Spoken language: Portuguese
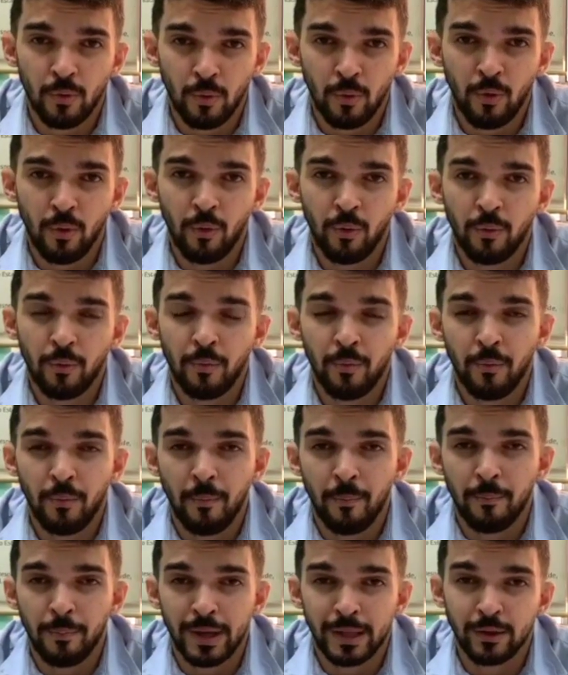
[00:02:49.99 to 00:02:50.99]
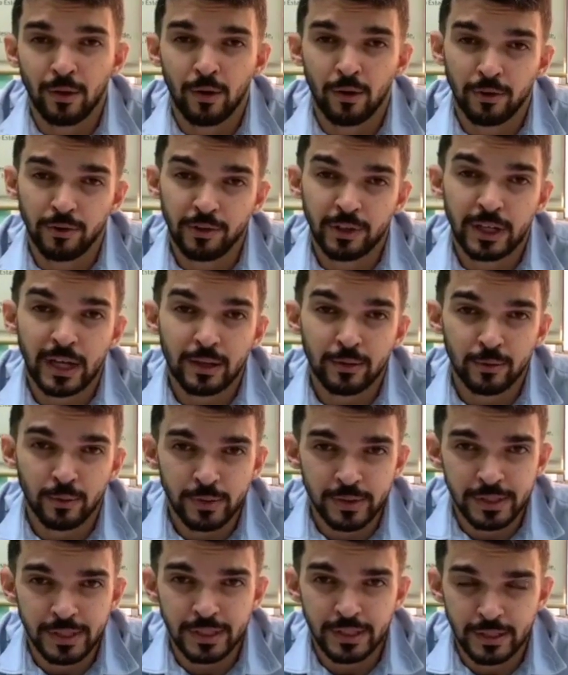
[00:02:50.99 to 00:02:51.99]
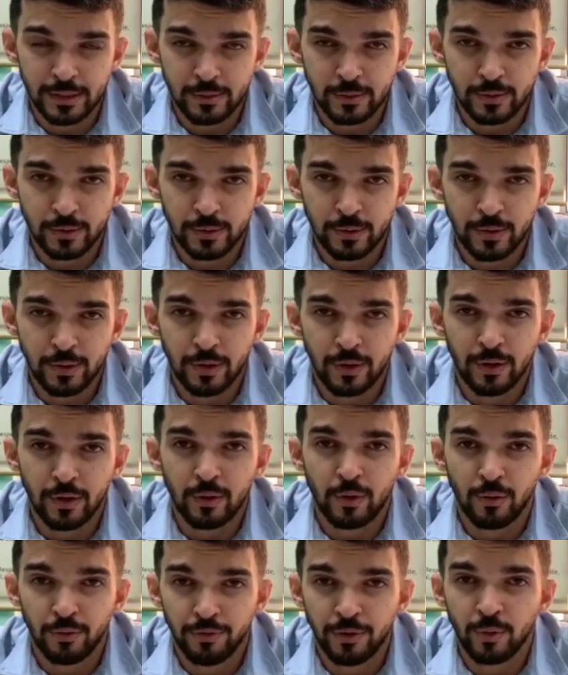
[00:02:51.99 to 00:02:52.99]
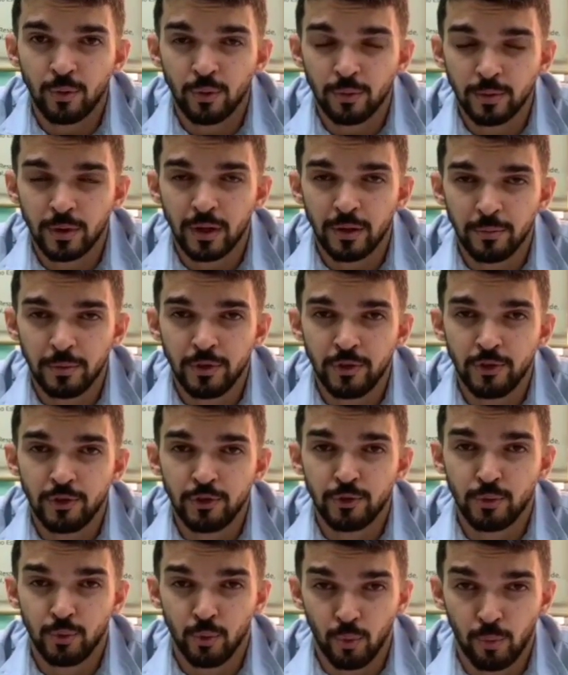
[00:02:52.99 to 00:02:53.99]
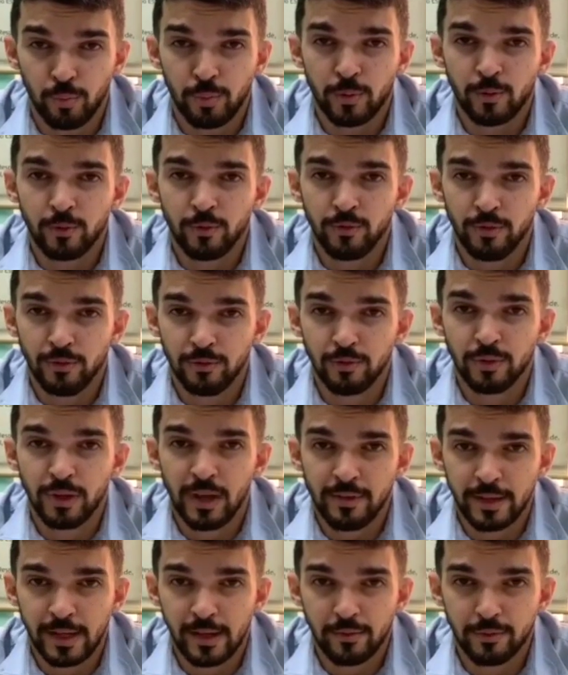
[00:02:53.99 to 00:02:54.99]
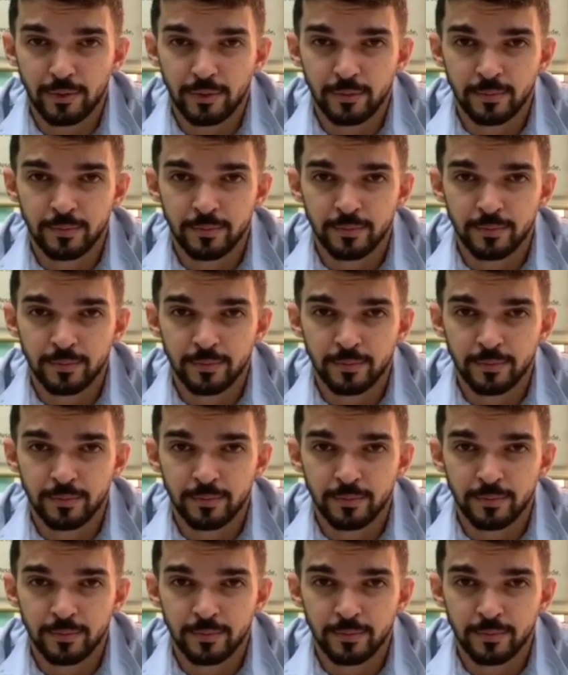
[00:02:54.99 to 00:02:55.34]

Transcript: com menor de 14 anos configura o crime de estupro de vulnerável.